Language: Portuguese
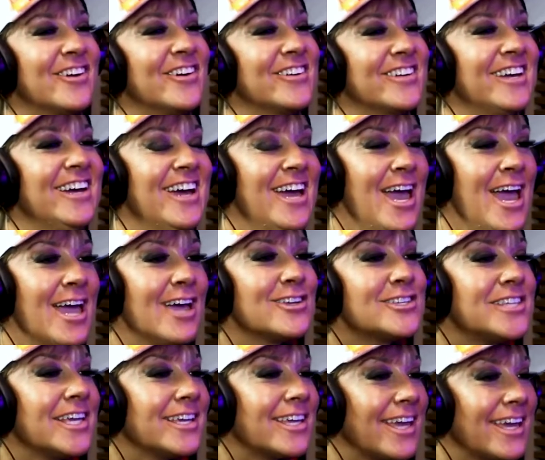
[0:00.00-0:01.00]
Sabe o que é OTV?
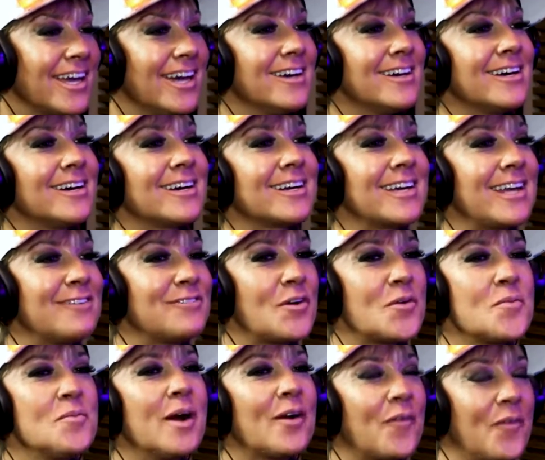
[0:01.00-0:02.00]
Eu cheguei a gravar
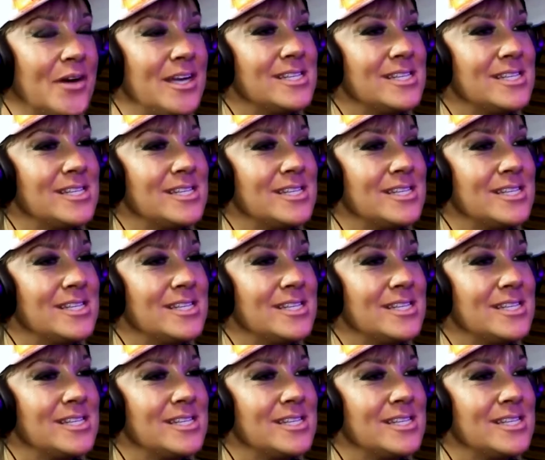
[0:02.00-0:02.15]
alguma